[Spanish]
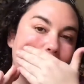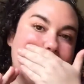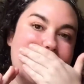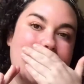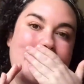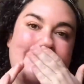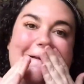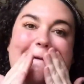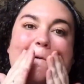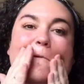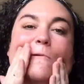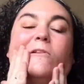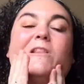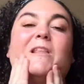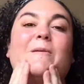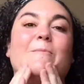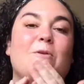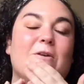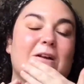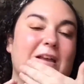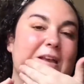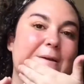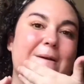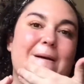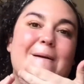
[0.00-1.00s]
Y lo
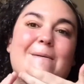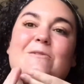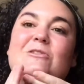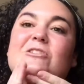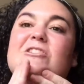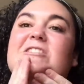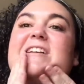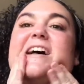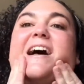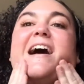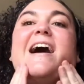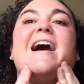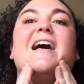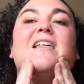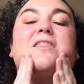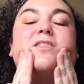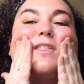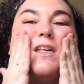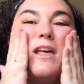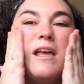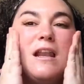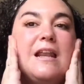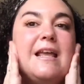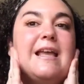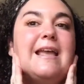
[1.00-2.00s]
último que vamos a
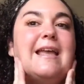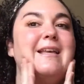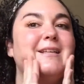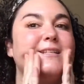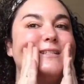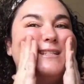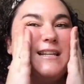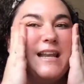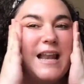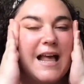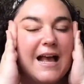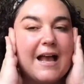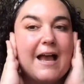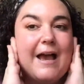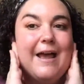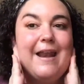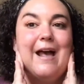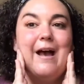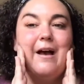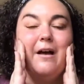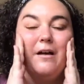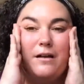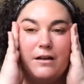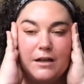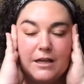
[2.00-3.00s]
hacer es la
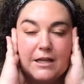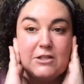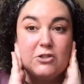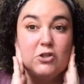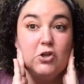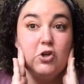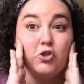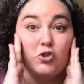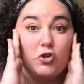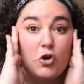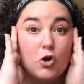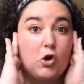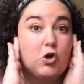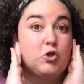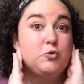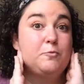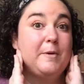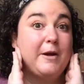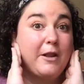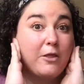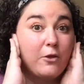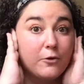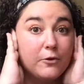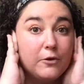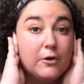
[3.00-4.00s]
cara, eso los ojos,
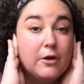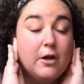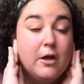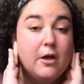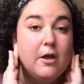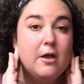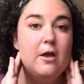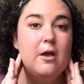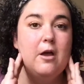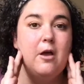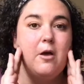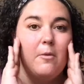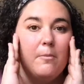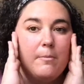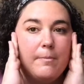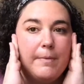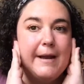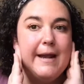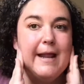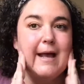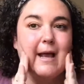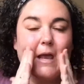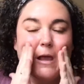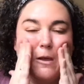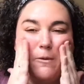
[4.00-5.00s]
perdón,
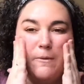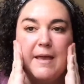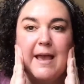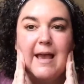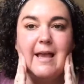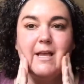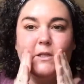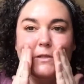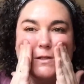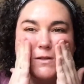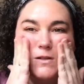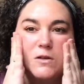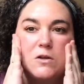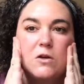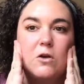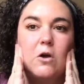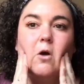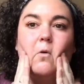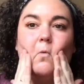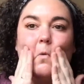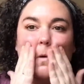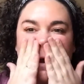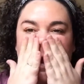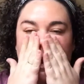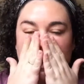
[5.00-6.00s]
para que veáis
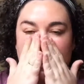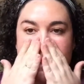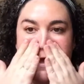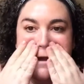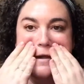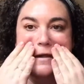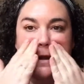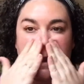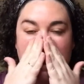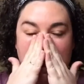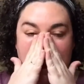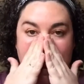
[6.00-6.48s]
cómo quedan